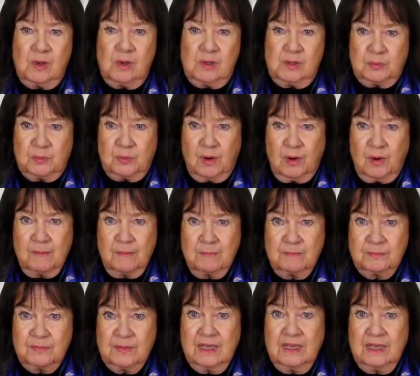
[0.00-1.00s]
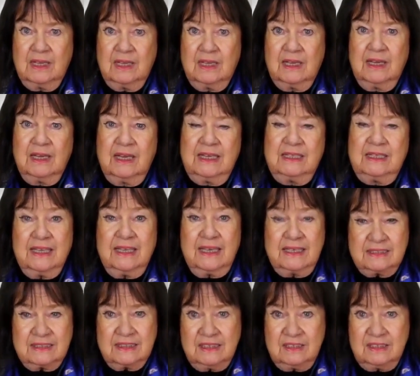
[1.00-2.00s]
Cinquante ans plus tard,
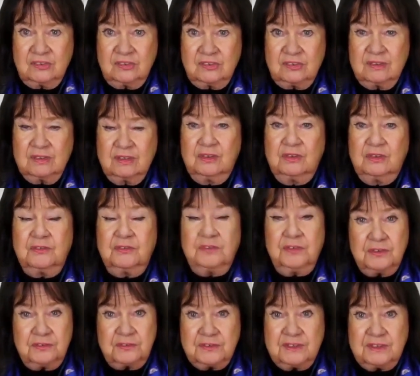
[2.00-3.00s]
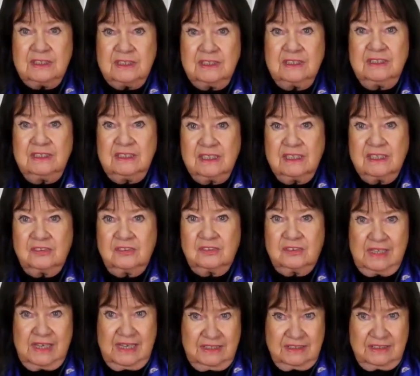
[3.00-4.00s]
nous sommes là où Lyndon
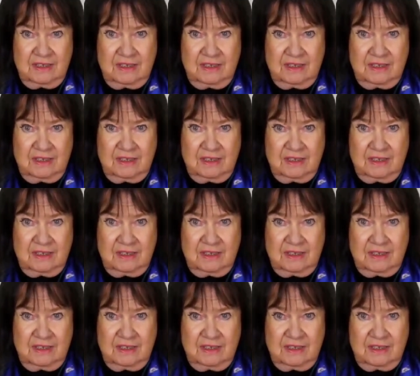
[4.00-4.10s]
LaRouche